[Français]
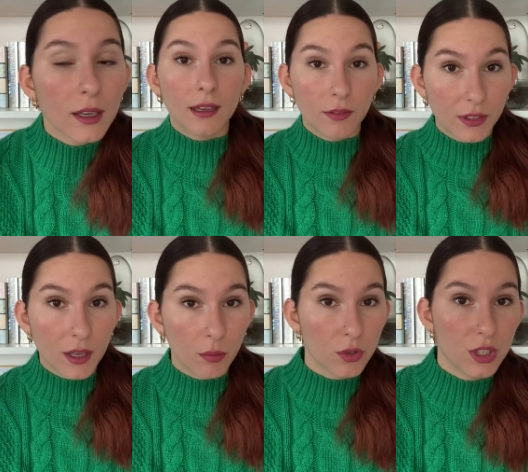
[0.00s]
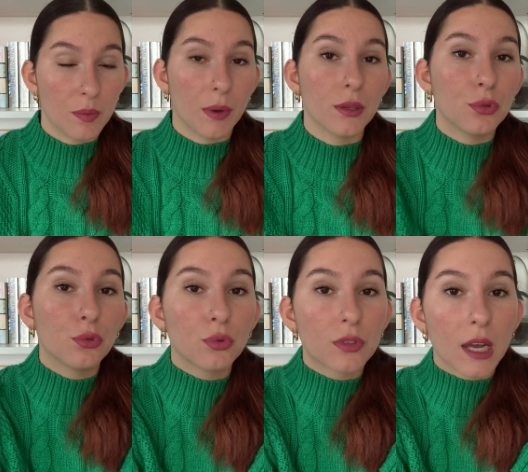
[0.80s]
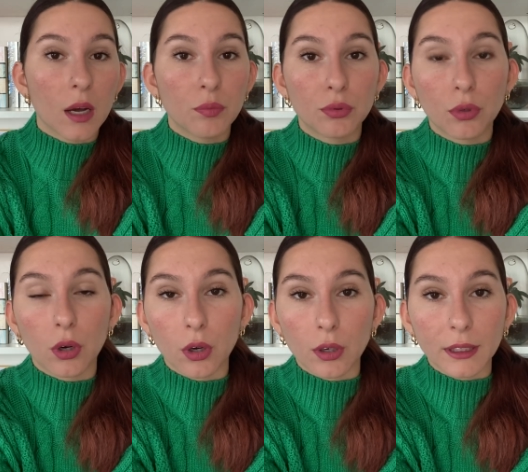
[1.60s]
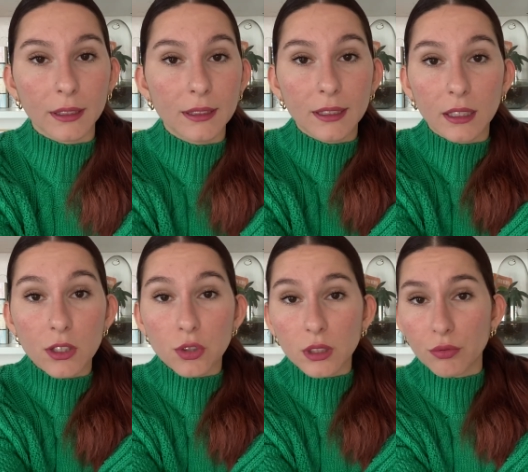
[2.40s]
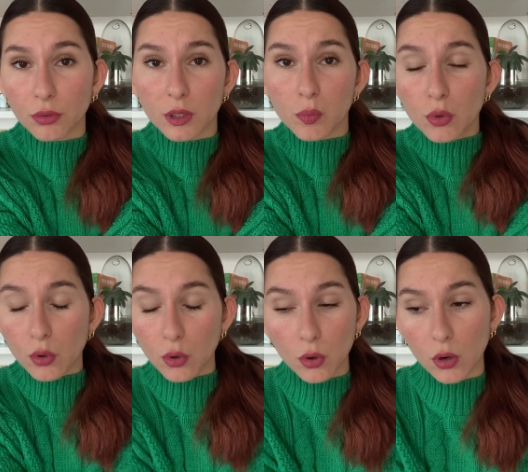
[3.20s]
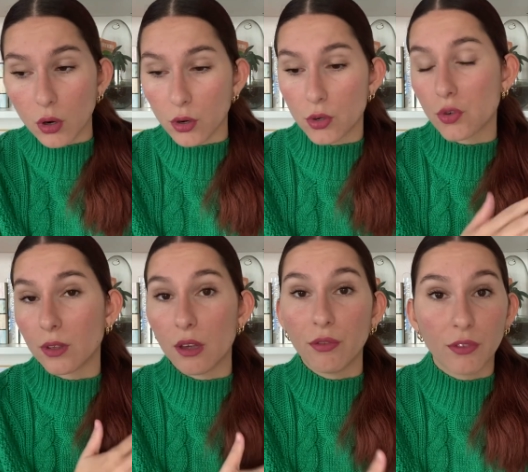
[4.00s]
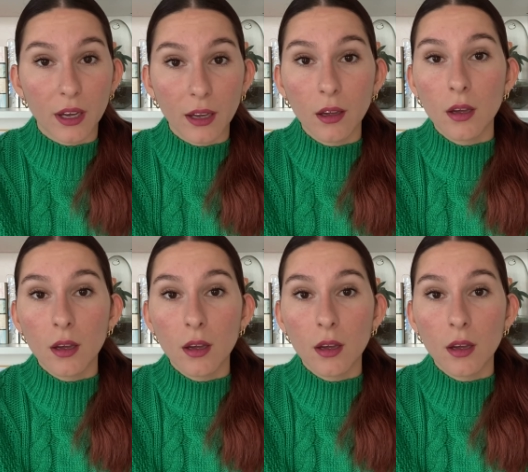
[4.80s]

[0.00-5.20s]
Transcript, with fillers: Évidemment, je dis pas du tout ça pour critiquer les gens qui font des book hauls, j'en ai fait,